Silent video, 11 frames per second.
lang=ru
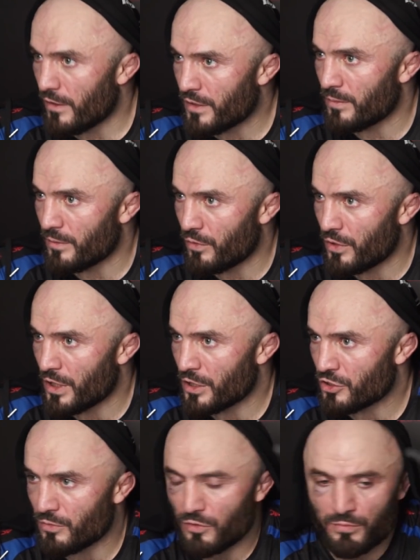во время боя?
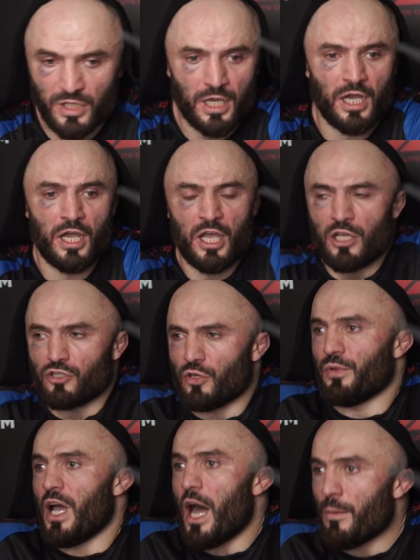Чтобы у меня,
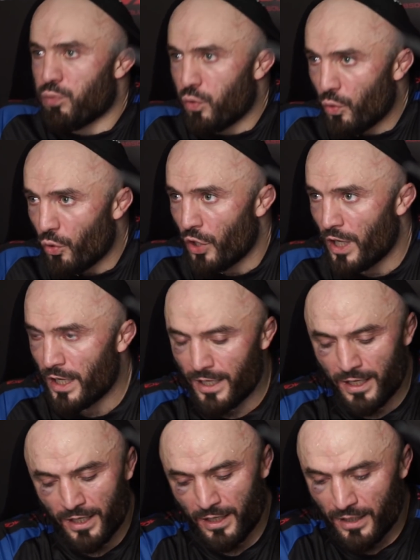чтобы я опух?
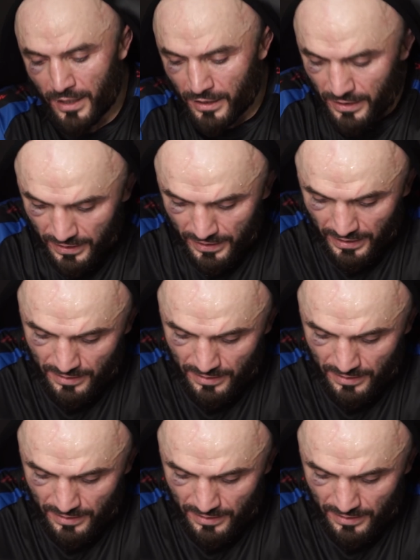Нет, я